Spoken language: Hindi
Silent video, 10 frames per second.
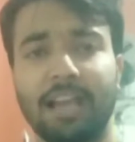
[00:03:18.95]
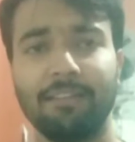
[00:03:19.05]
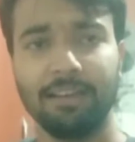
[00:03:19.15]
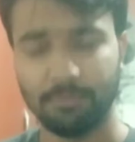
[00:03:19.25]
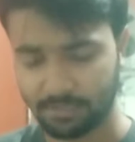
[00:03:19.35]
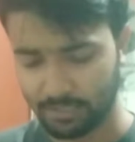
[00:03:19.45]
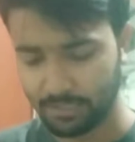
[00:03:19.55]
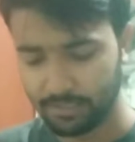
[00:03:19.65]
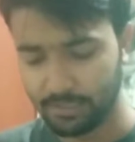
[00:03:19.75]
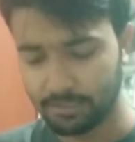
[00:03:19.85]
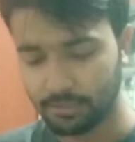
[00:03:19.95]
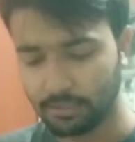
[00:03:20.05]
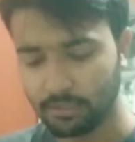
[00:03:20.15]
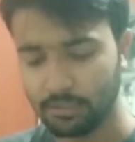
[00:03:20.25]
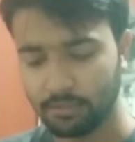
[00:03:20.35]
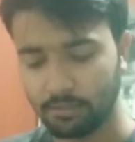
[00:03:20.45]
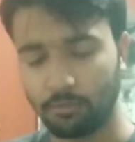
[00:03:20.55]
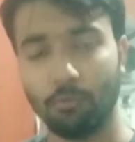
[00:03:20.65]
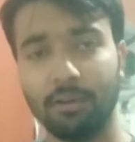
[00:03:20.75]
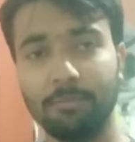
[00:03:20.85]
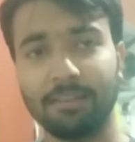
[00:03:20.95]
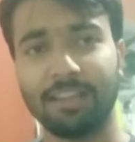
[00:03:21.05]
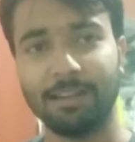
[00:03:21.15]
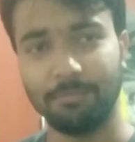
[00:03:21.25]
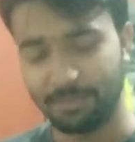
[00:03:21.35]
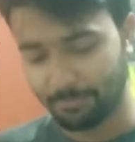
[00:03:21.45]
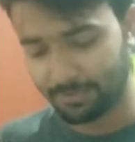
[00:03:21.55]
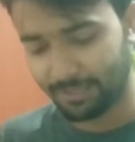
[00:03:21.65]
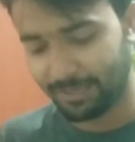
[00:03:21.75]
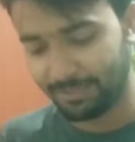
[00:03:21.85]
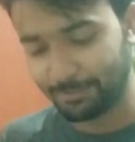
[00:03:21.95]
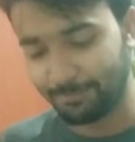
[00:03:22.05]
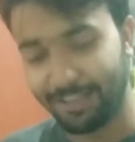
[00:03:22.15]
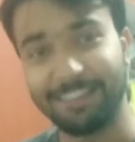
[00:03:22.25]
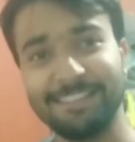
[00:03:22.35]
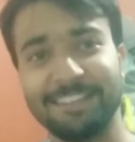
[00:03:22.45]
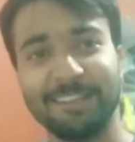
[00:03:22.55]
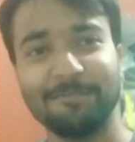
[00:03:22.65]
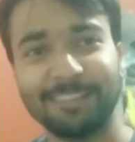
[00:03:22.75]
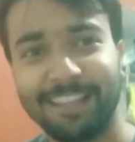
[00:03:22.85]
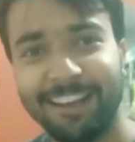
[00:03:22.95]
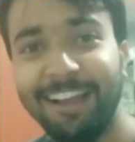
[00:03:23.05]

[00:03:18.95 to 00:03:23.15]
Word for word: चाय वाले मसाले ही नहीं कि गोल्डी मसाला मीट मसाला सब डाल दीजिए चिकन मसाला